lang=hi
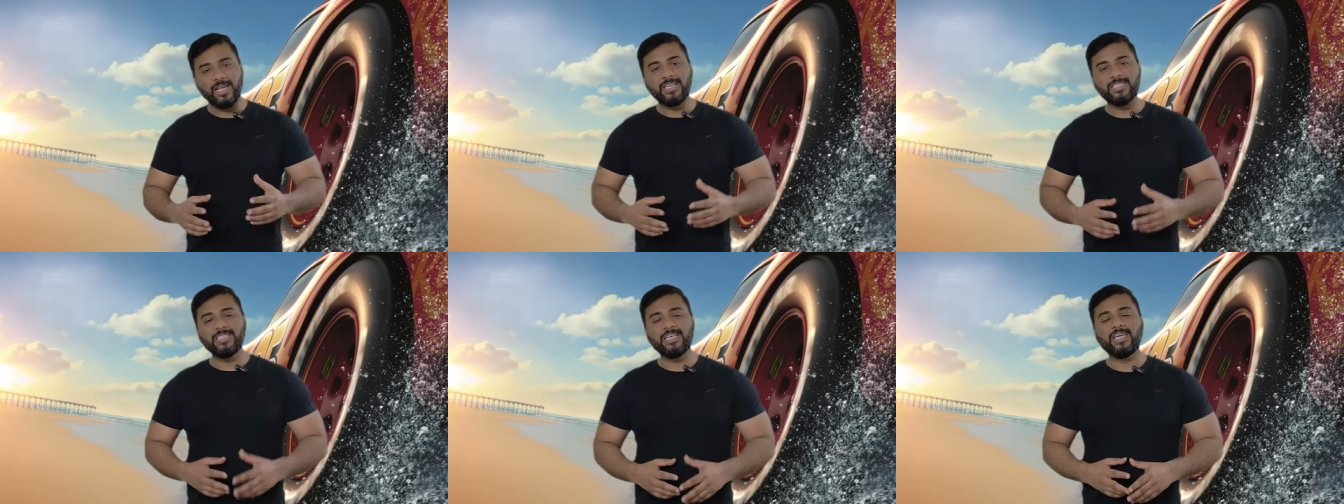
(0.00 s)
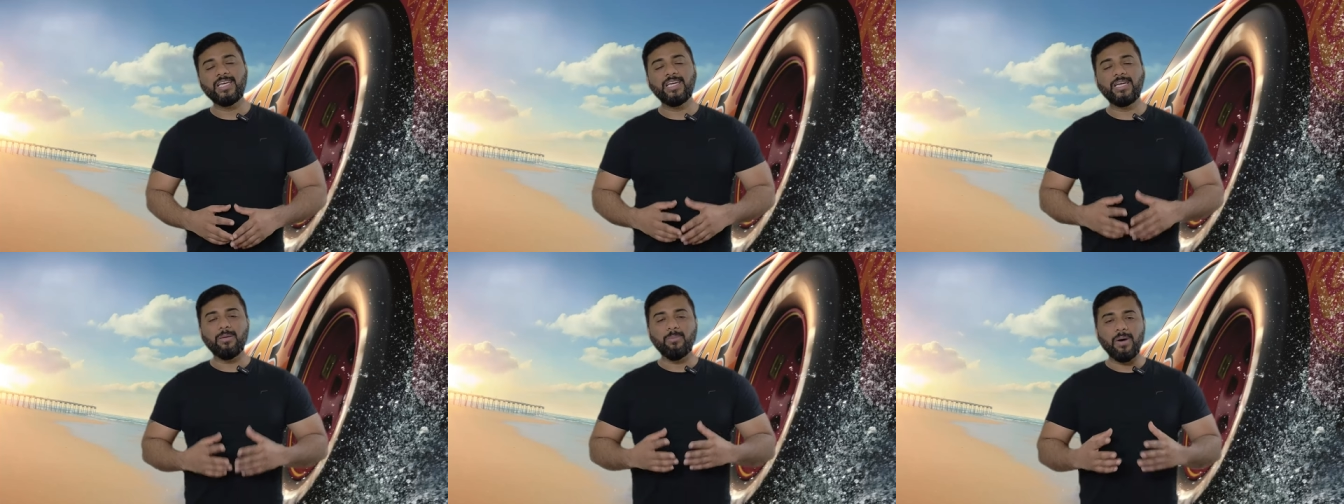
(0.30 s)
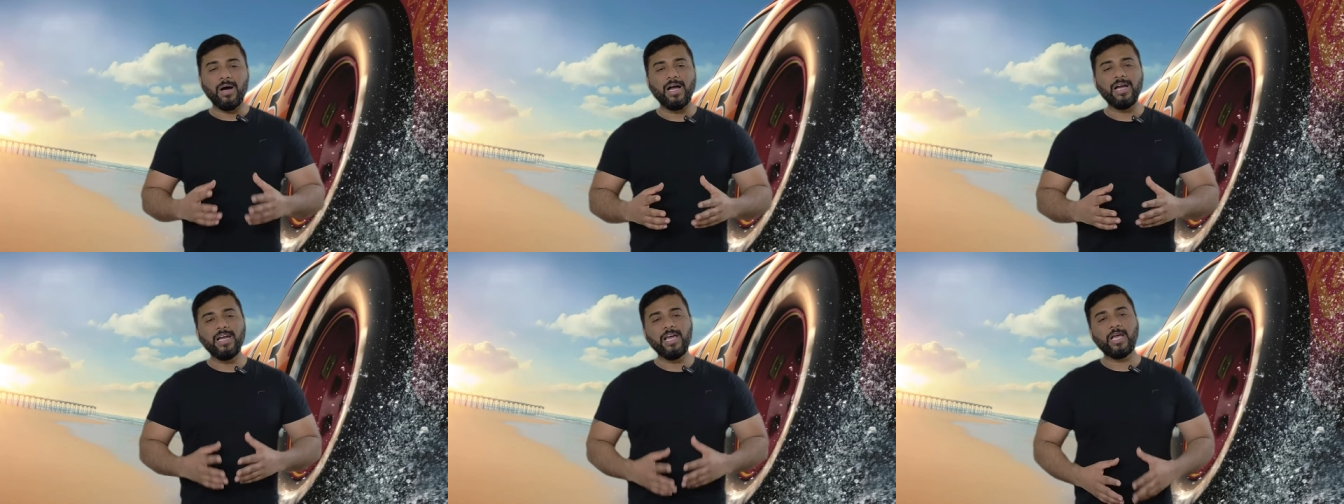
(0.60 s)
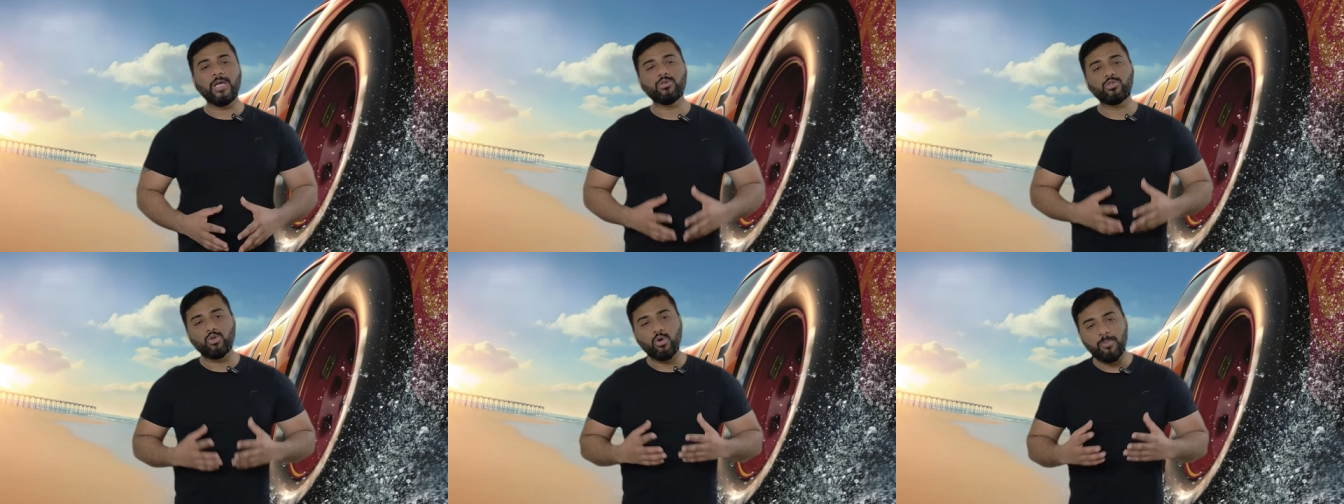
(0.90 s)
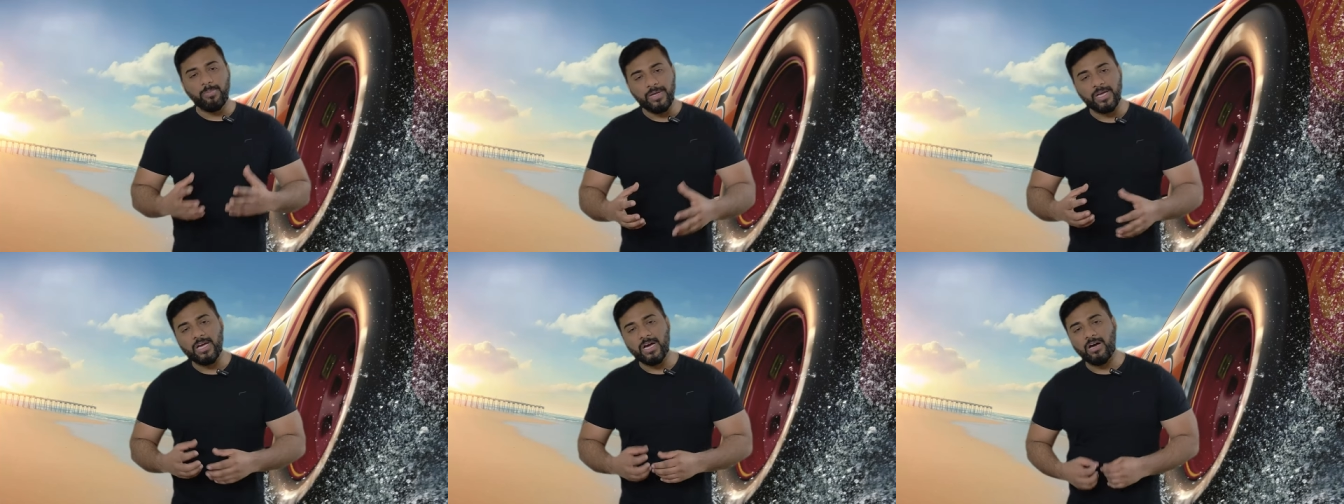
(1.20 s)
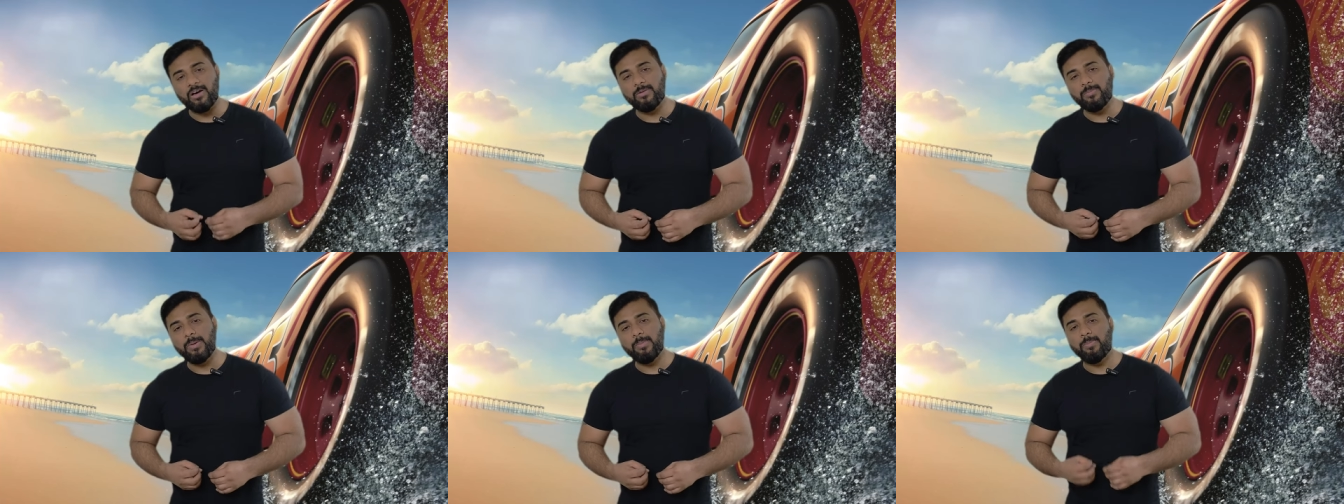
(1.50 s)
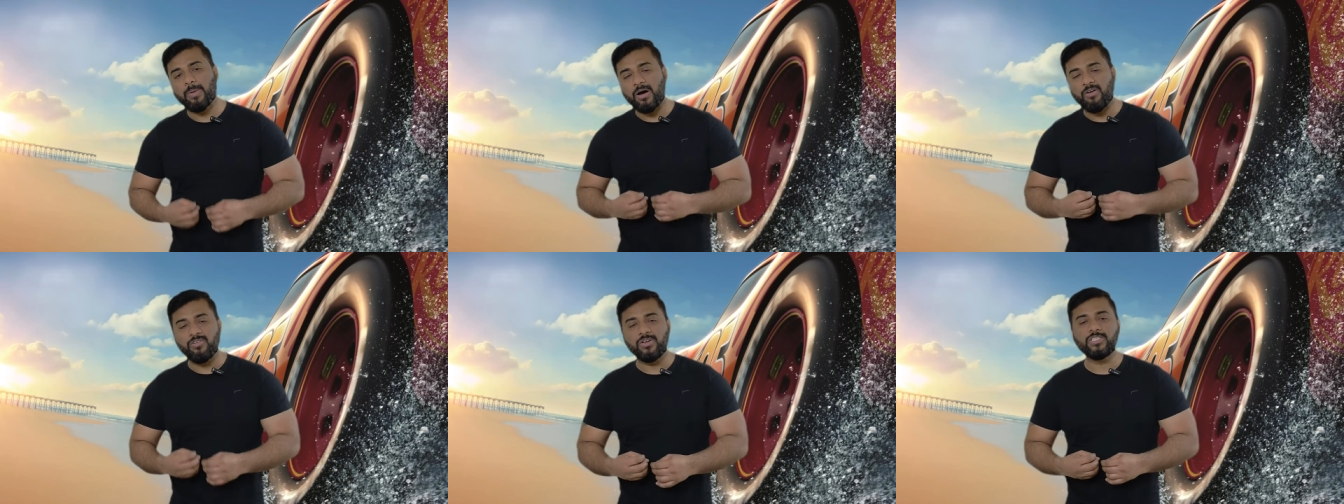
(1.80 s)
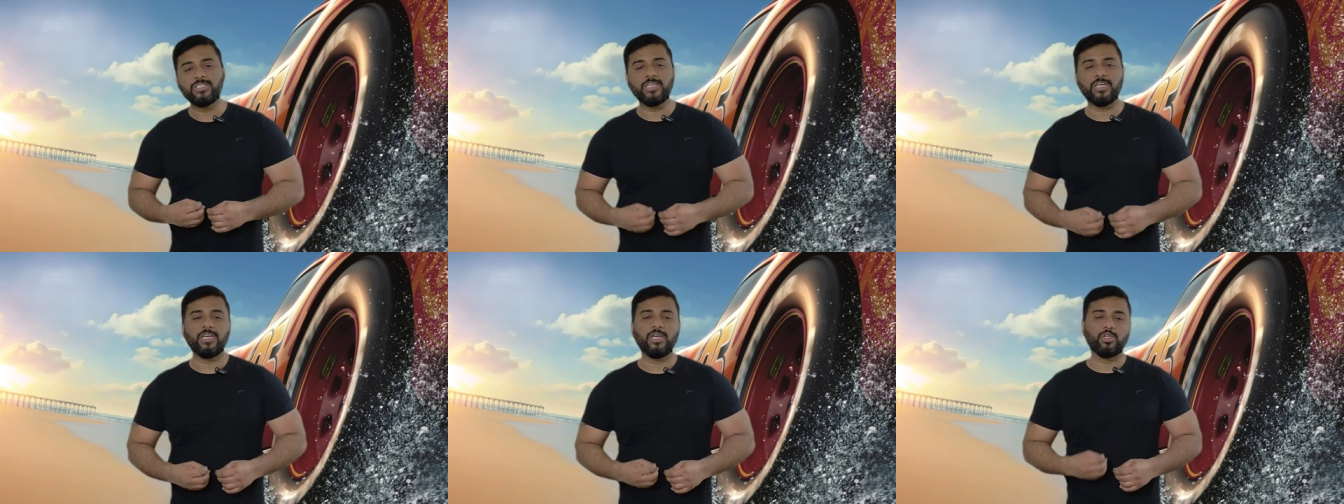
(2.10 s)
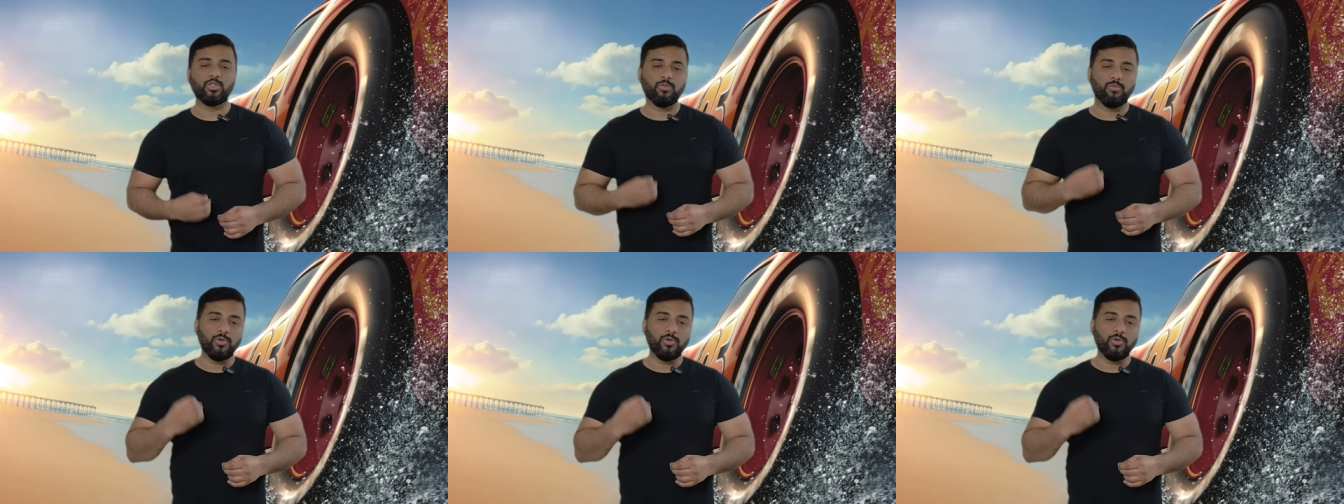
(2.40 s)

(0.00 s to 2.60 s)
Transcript: अगर किसी की डिमांड है कि उसको अपनी कार में पावर चाहिए